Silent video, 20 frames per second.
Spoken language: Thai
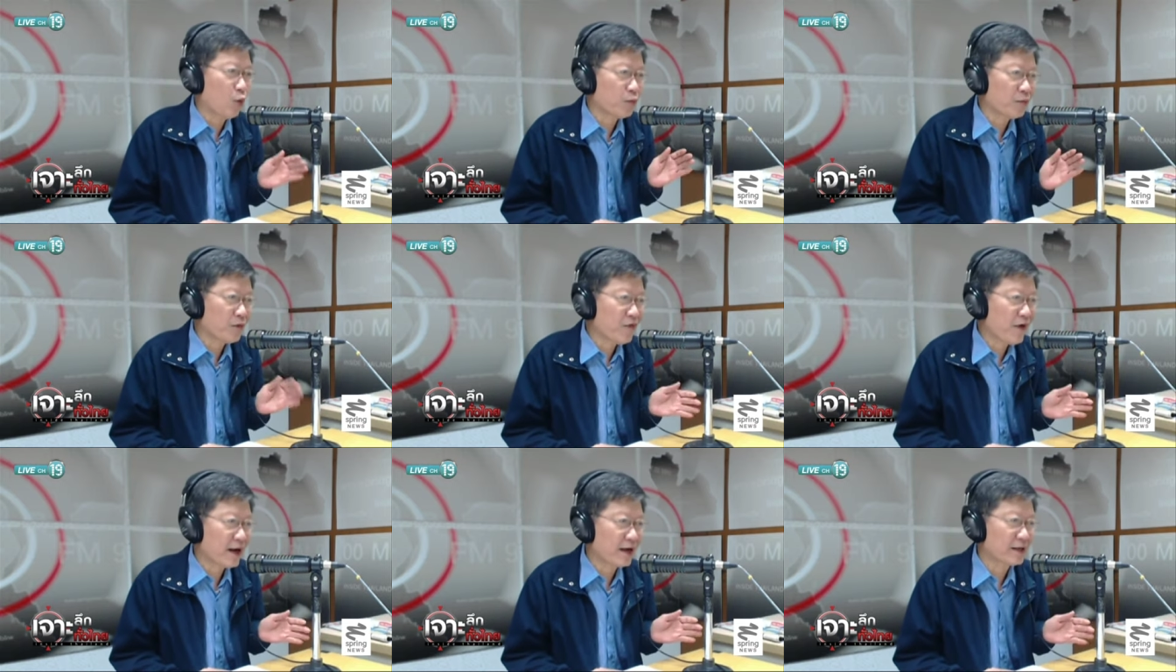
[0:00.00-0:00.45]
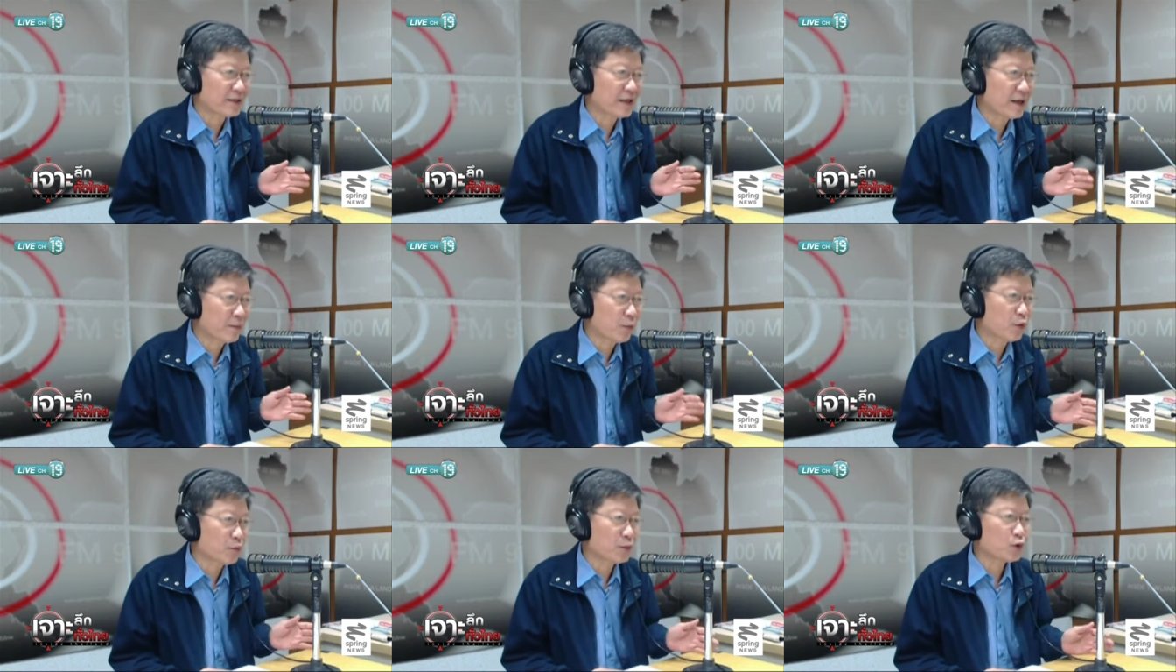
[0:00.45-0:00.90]
คุณผู้ฟัง
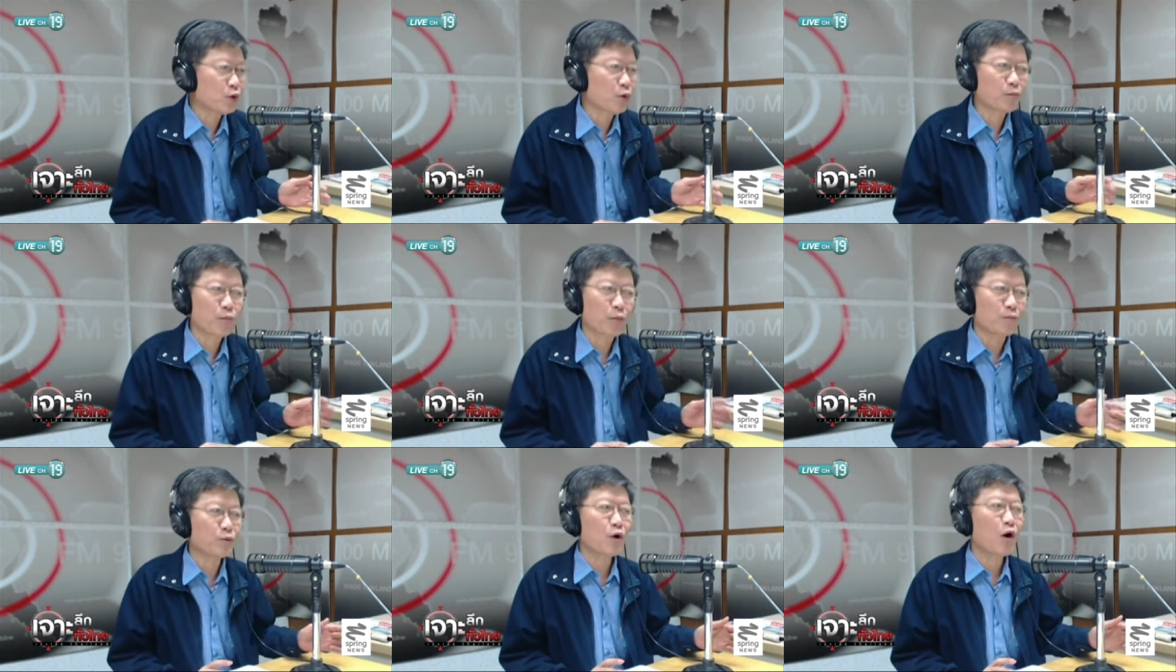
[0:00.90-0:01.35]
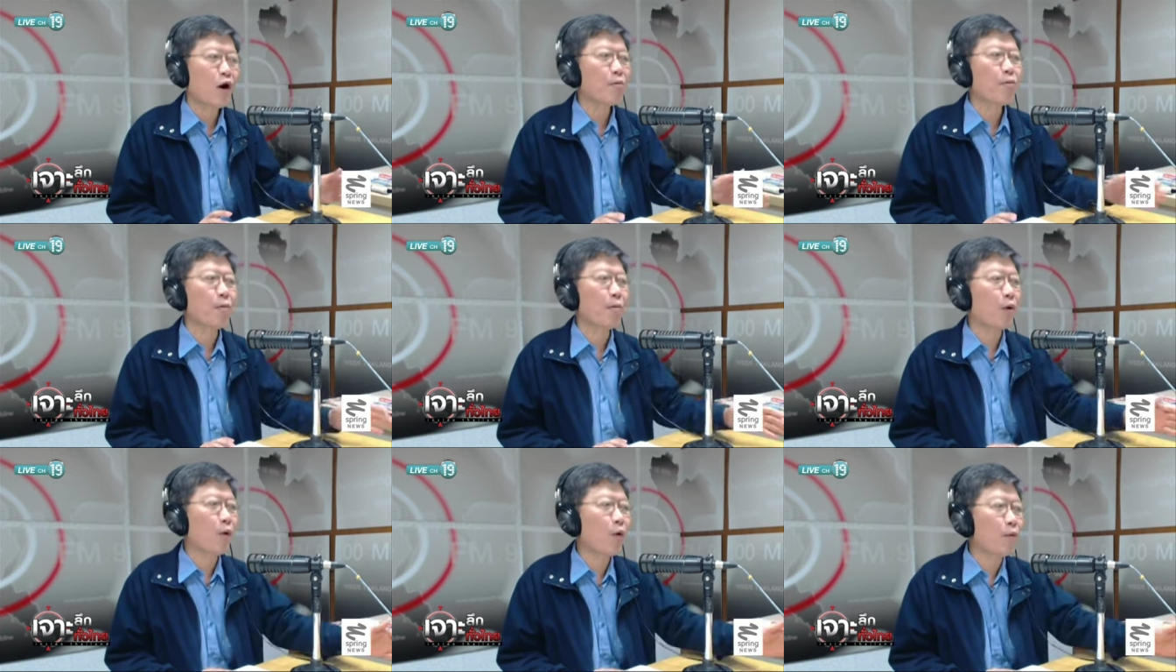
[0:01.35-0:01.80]
กับคุณผู้ชมผมย่อ
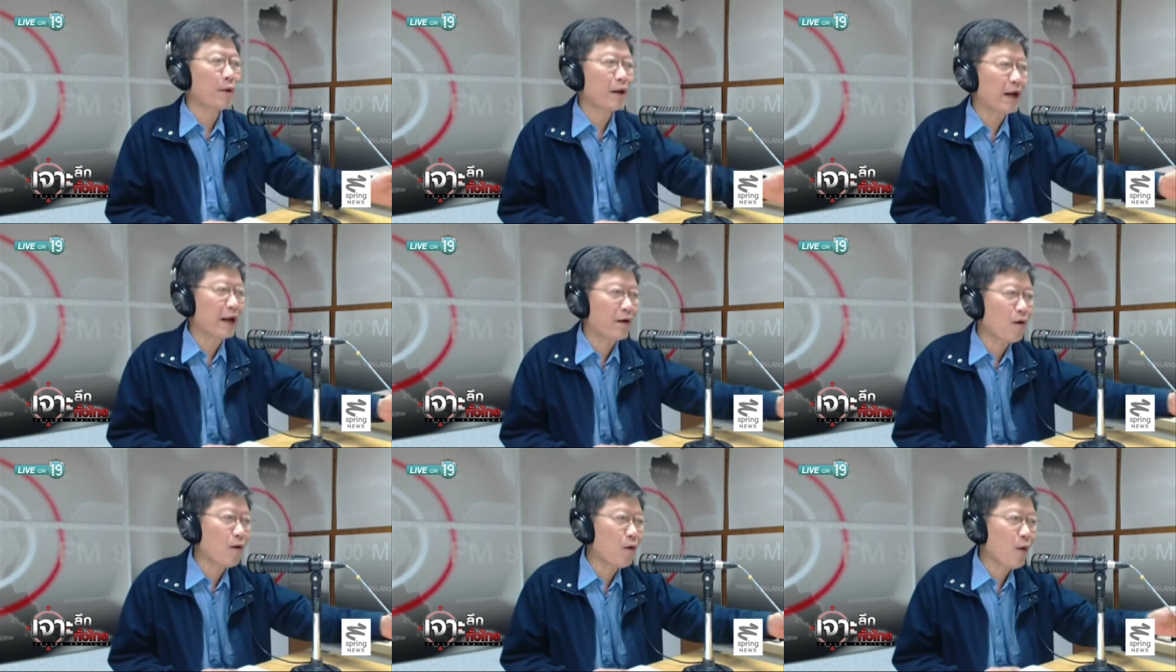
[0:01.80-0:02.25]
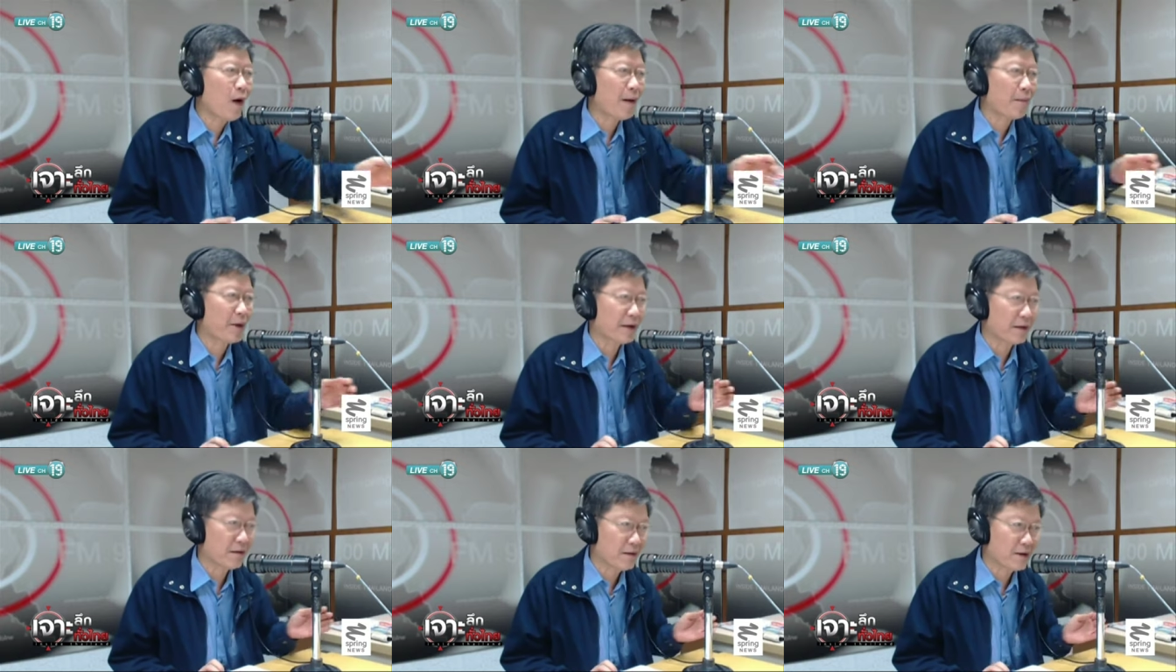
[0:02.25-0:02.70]
ผมรวบหลายๆข้อควา
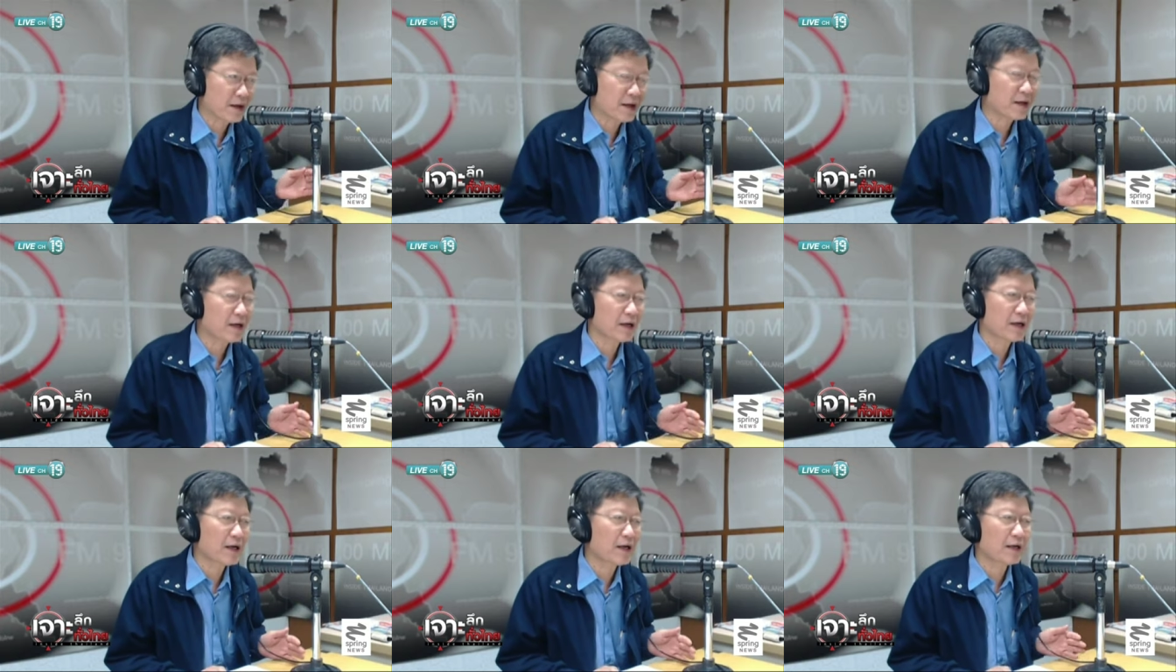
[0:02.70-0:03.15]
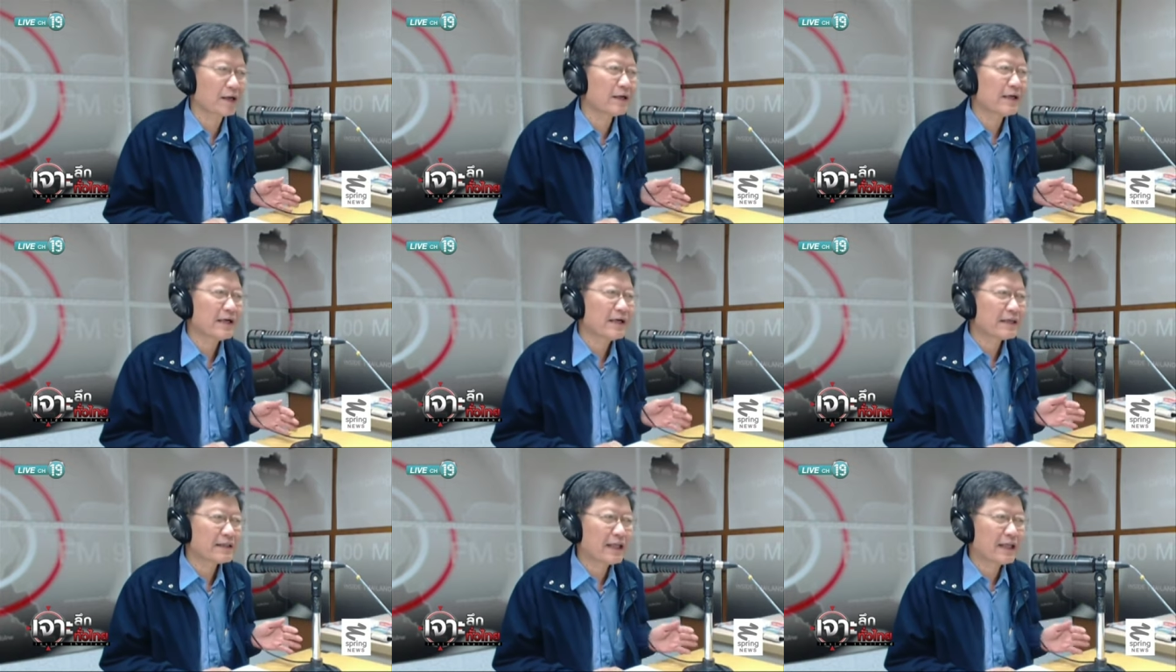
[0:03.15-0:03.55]
มเลยก็แล้วกันนะฮะ